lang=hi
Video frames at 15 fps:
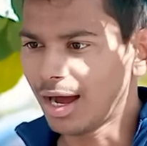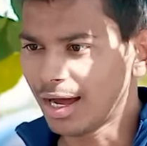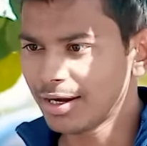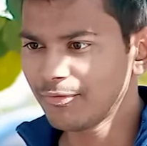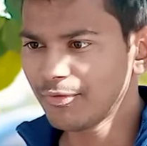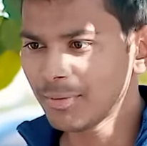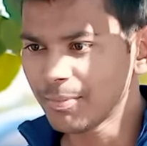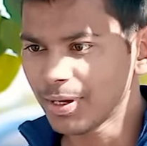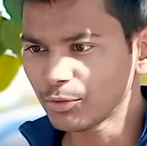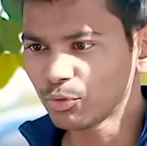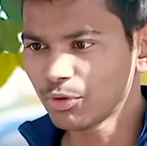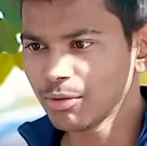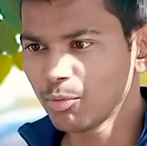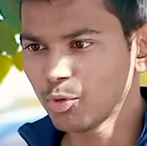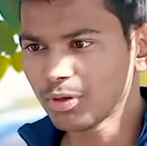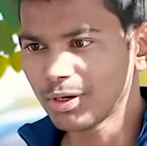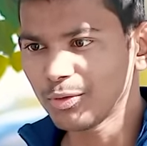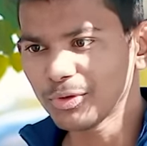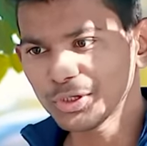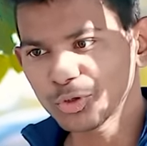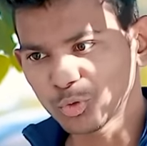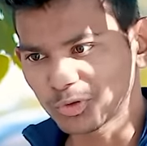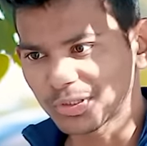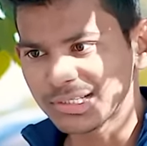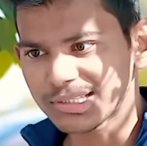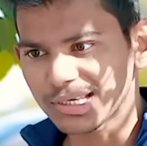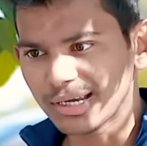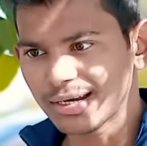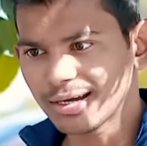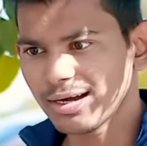अरे फिर मैं थोड़ी बोल रहा हूँ कि दो तीन
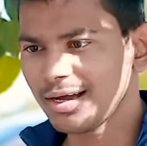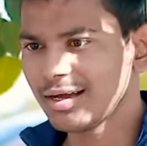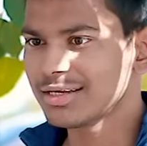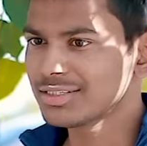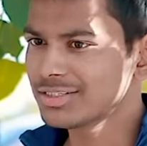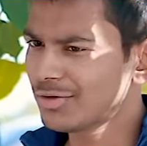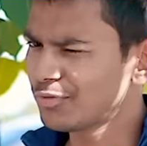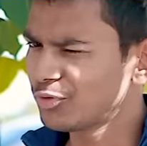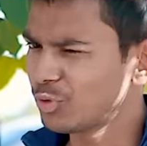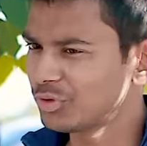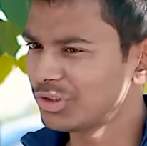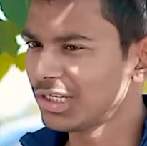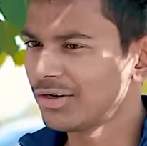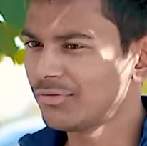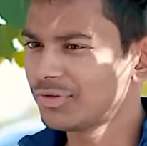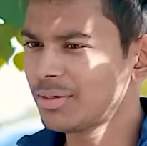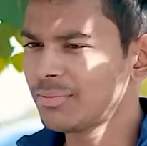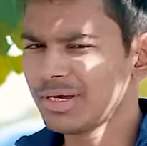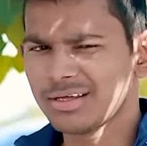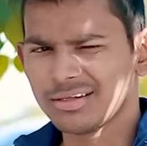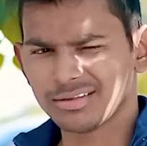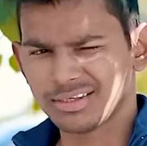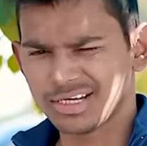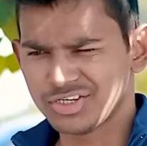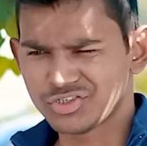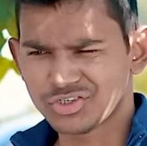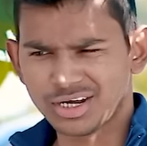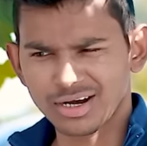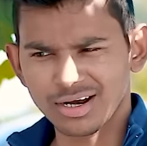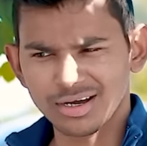साल लगा सिर्फ दो तीन हफ्ते में तीन
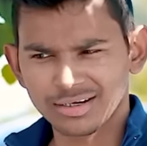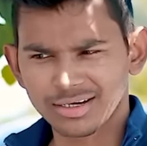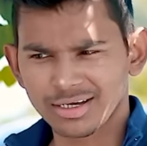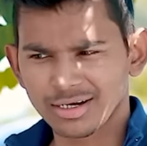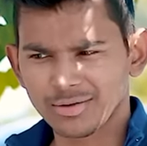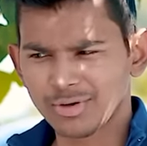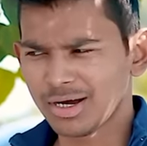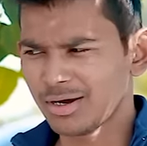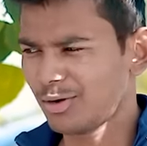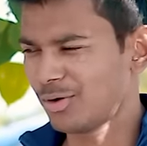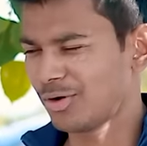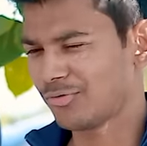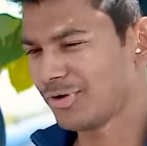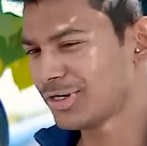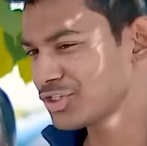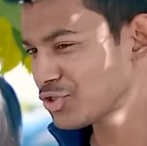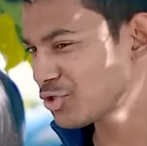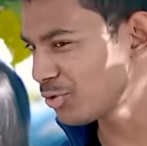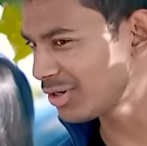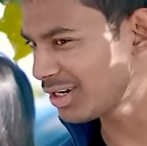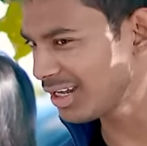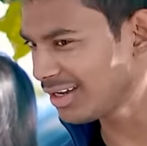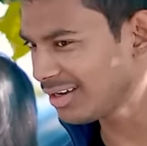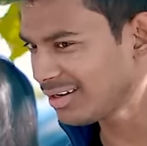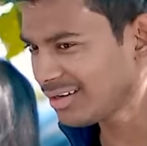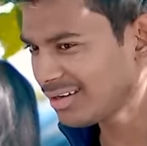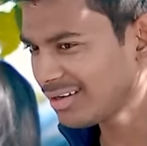चार लाख निकलवा और फिर छुट्टी